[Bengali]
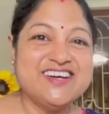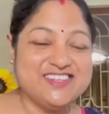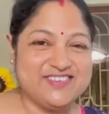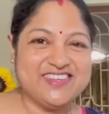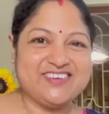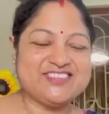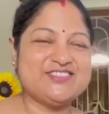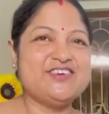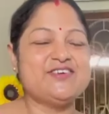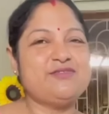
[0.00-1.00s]
তুমি কি করে
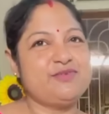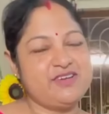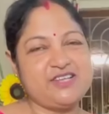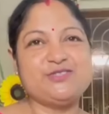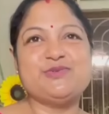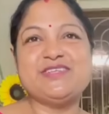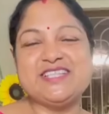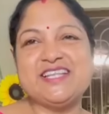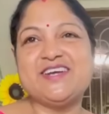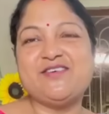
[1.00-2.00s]
সময় কম পাও না সময়
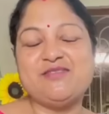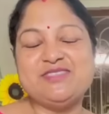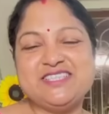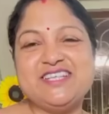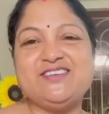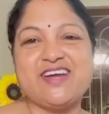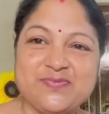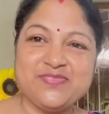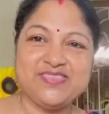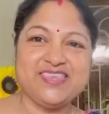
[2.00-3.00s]
সেদিনকে কমই ছিল
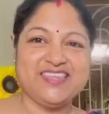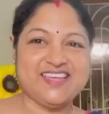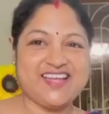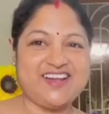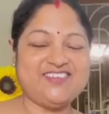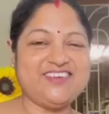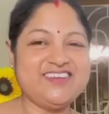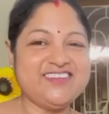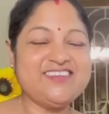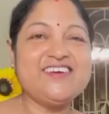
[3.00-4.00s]
কেন বলো
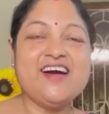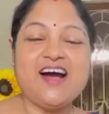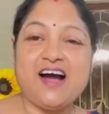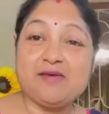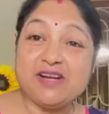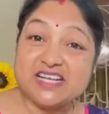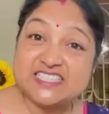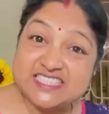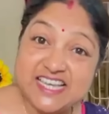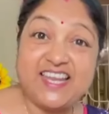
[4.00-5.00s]
তো আমার একটা
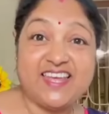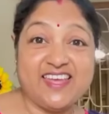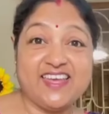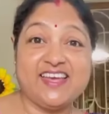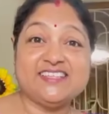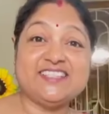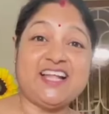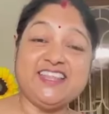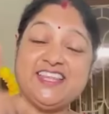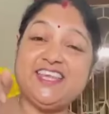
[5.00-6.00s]
ছেলে
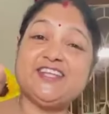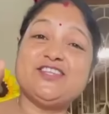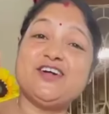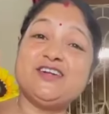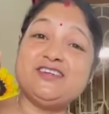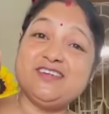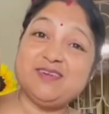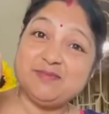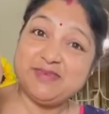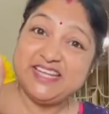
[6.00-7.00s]
শান্তিনিকেতন
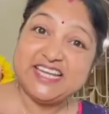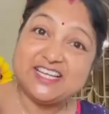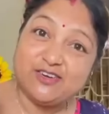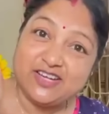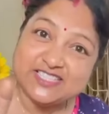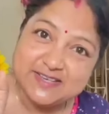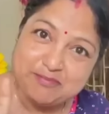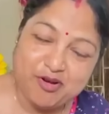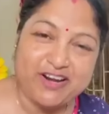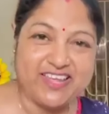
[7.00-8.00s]
মেডিকেল কলেজে
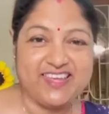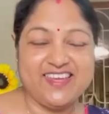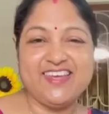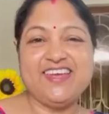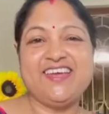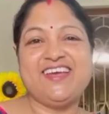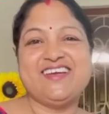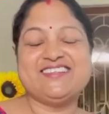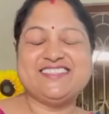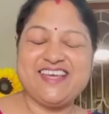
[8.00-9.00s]
পড়ে
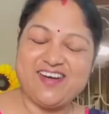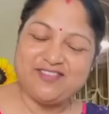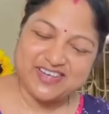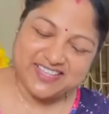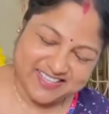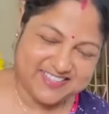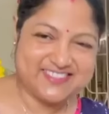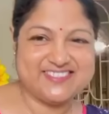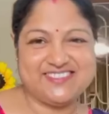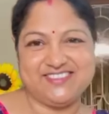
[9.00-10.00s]
সে আমাকে দেখতে
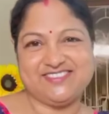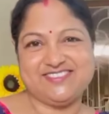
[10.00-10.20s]
এসেছিল